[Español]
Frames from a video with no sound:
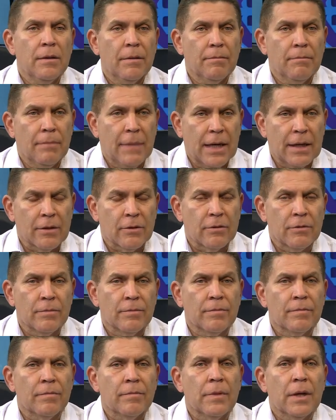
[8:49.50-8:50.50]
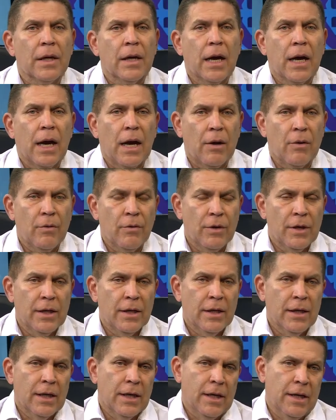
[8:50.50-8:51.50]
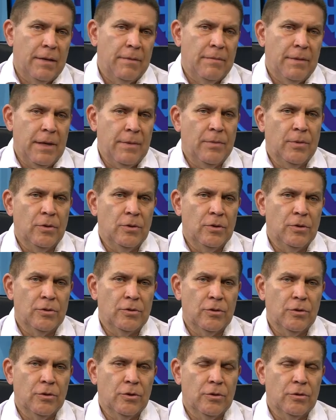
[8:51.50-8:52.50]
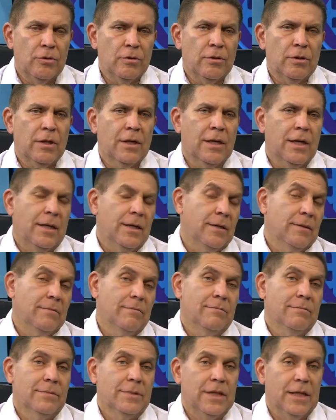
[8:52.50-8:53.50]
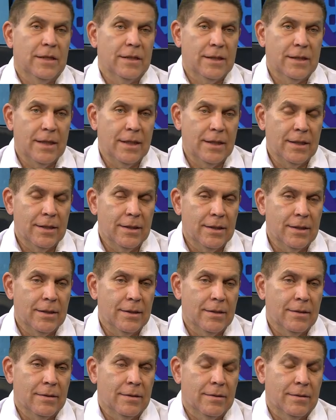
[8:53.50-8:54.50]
Marco, ahora que vemos nosotros que se está